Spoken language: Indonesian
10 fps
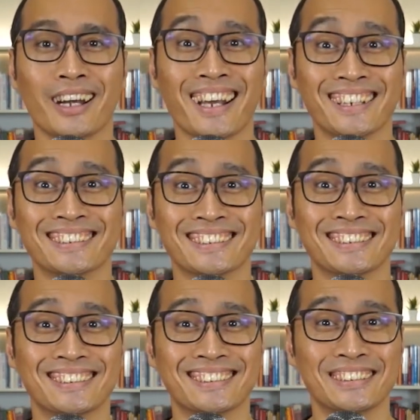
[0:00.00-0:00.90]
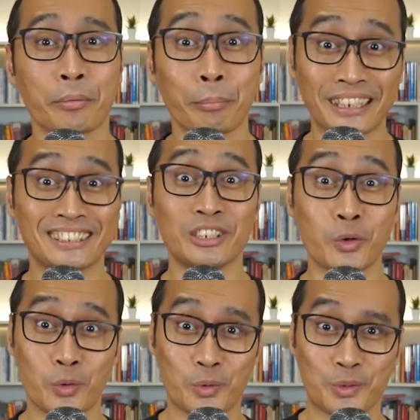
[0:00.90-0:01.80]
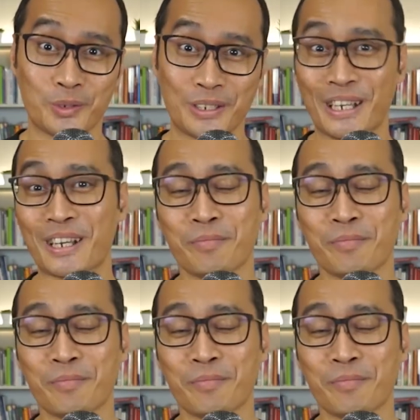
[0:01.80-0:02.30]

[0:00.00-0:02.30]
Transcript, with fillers: khas Meksiko. Ya.